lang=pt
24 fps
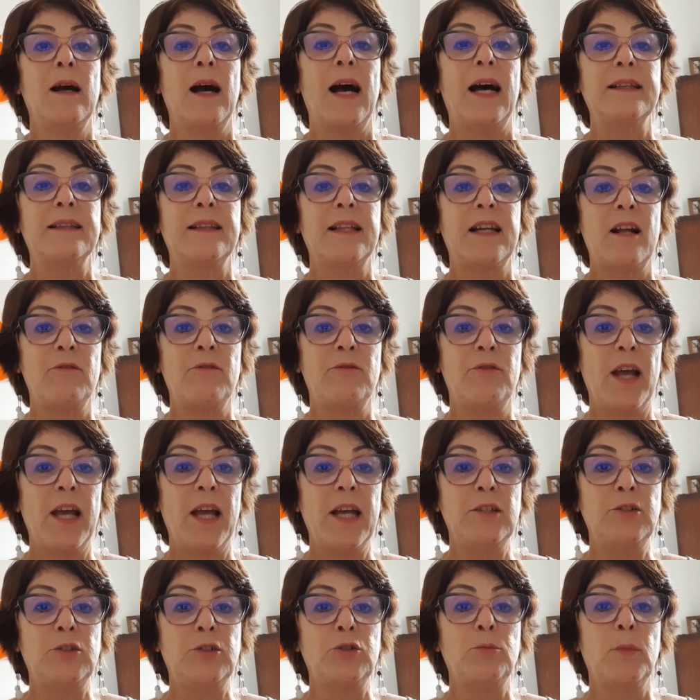
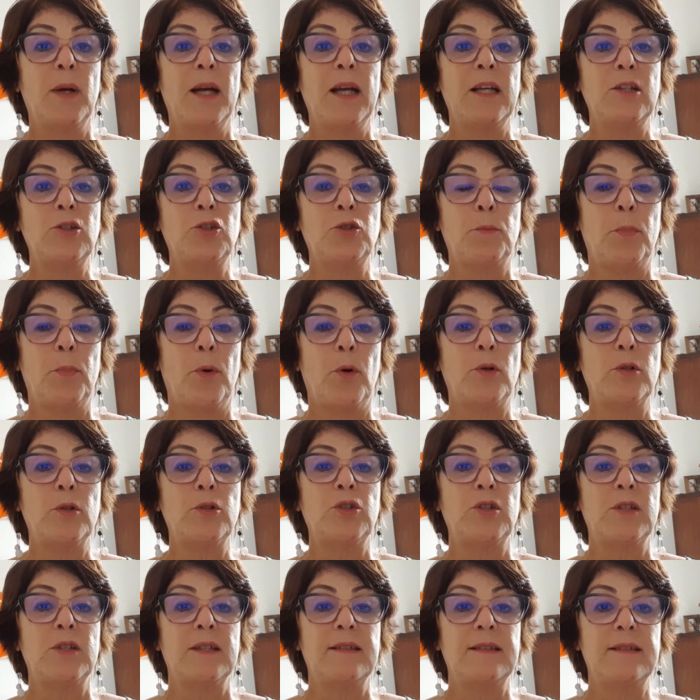através de uma
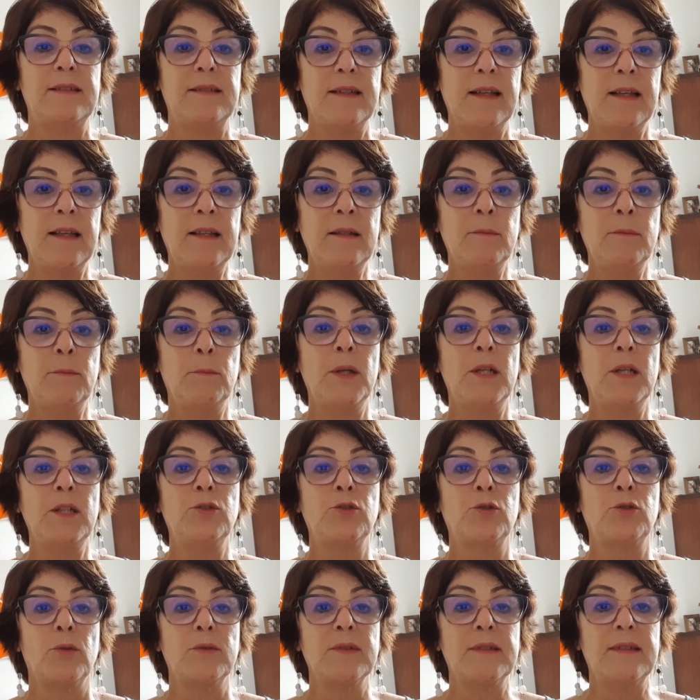resposta
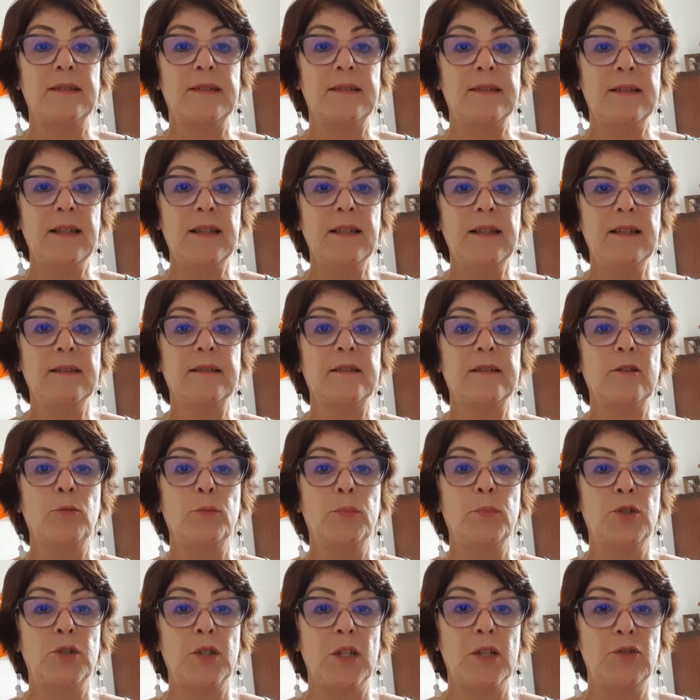simples, concisa,
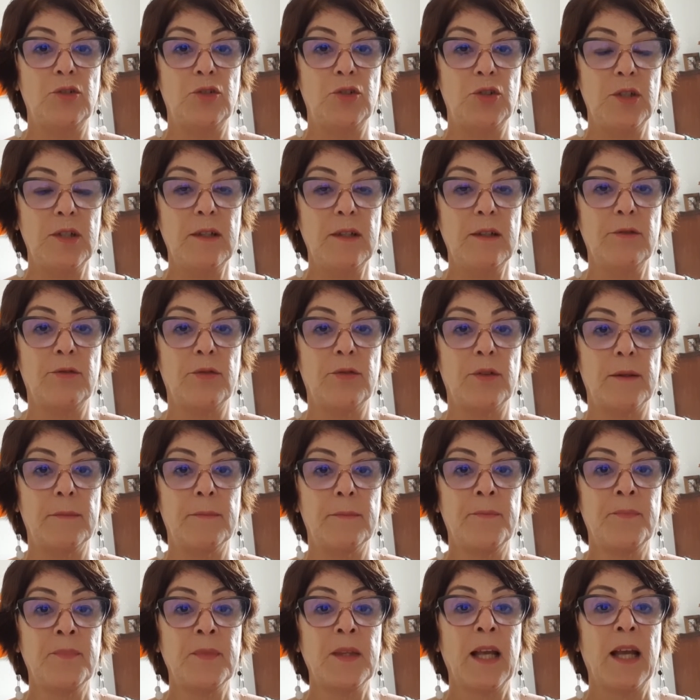
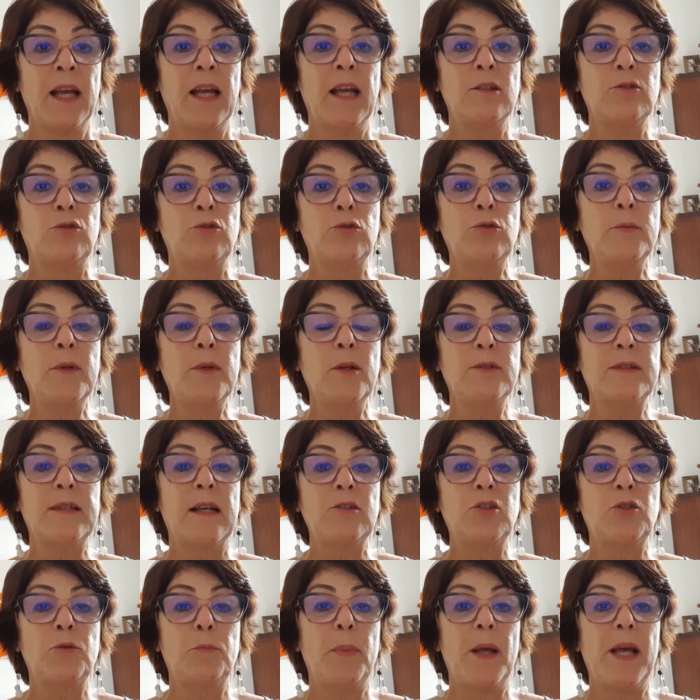objetiva, resumem os
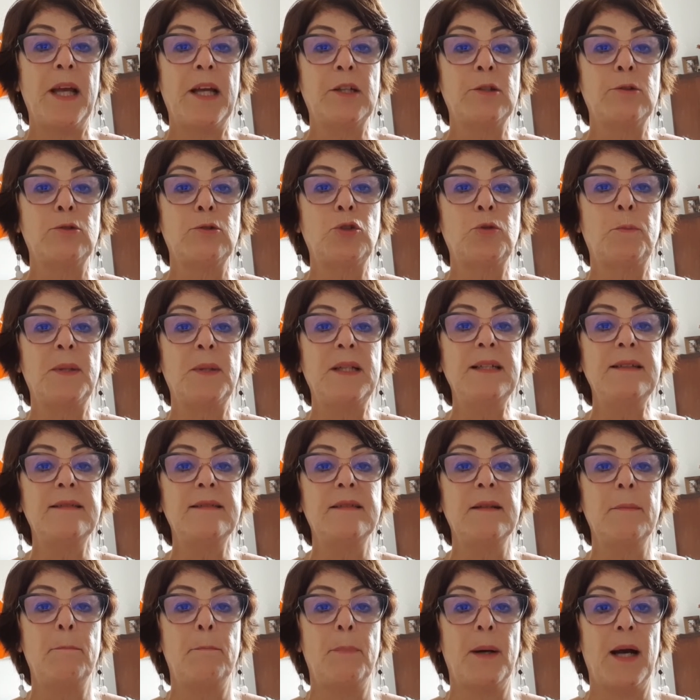aspectos
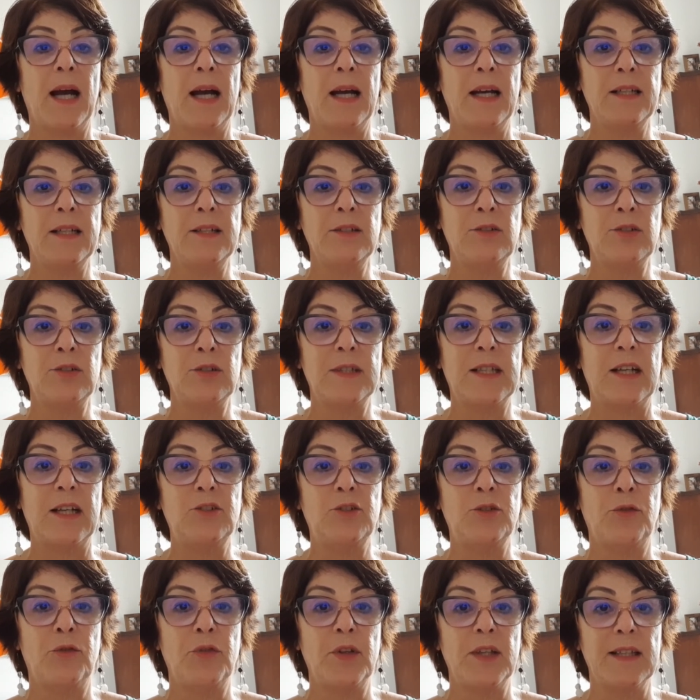principais da
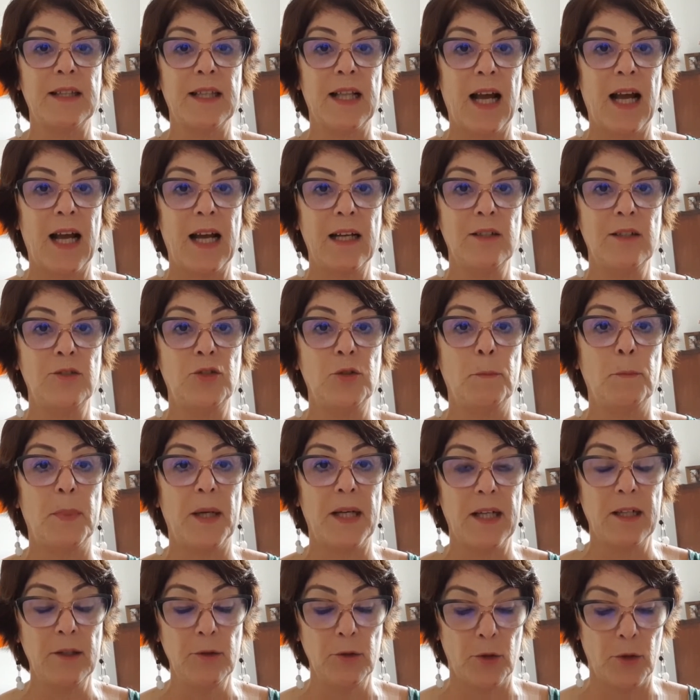divindade
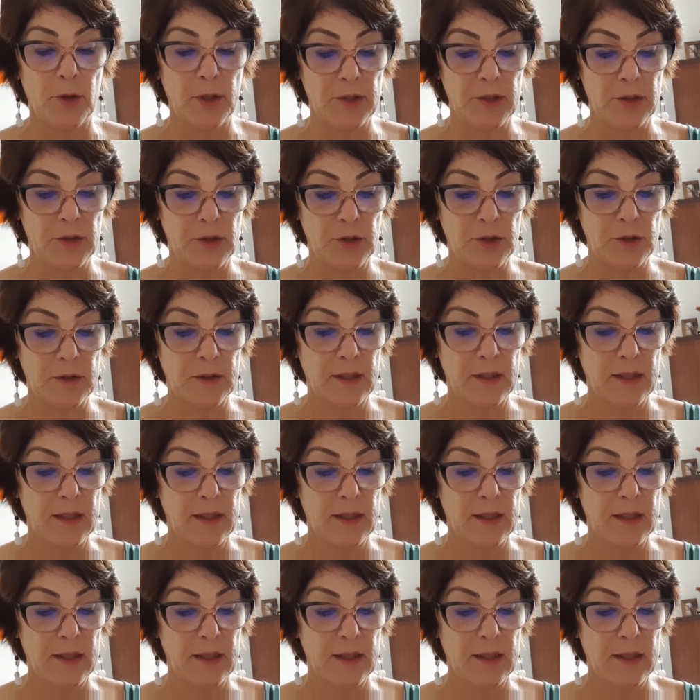para nós.